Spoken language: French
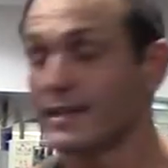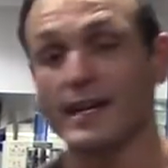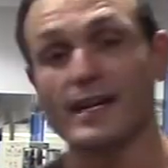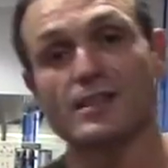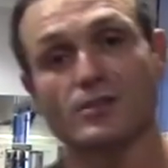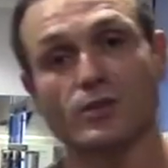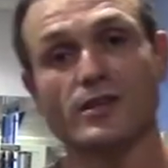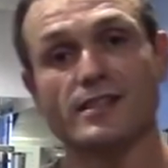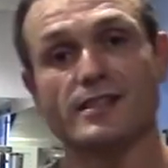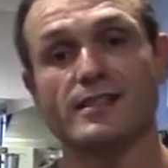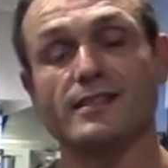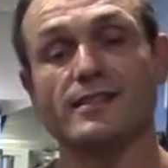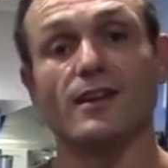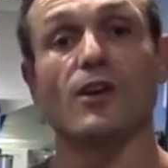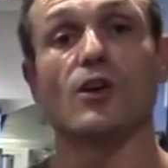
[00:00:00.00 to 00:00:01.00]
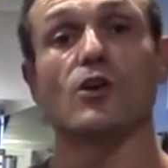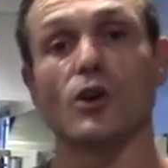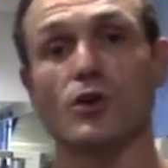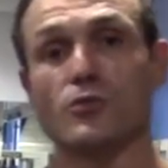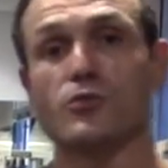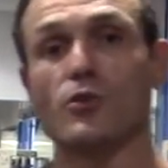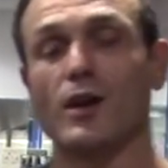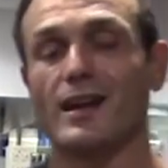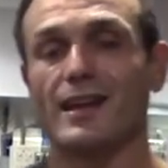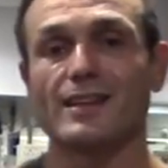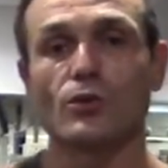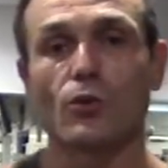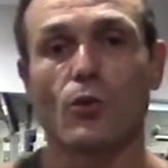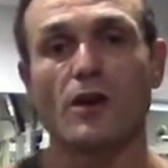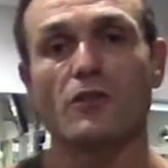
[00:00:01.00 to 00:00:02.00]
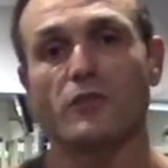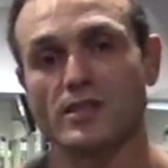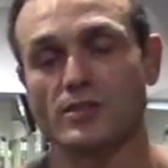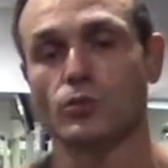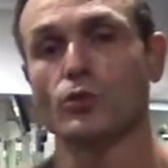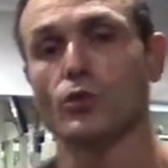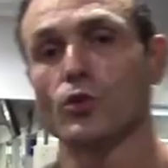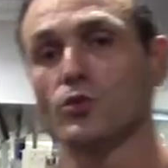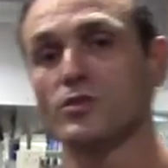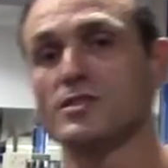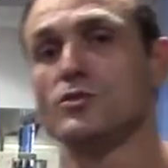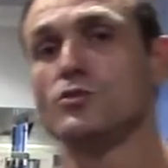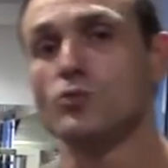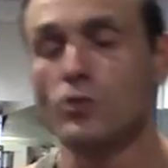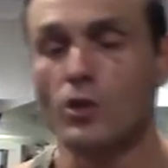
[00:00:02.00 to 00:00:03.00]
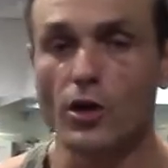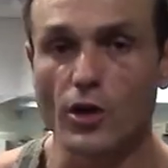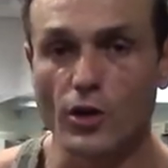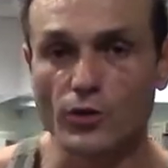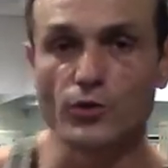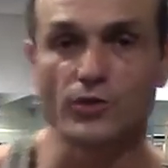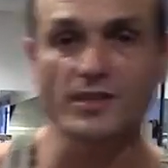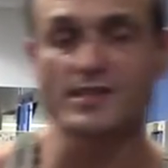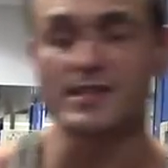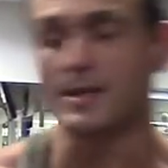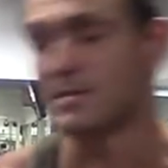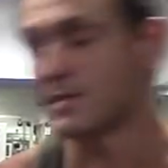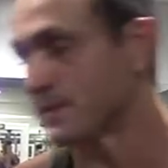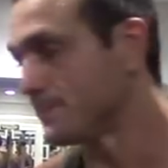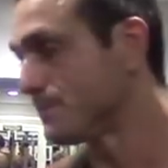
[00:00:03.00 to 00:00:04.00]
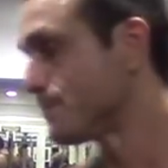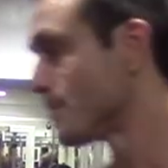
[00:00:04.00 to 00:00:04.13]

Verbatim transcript: car il sollicite encore une fois les trois faisceaux que constituent nos triceps.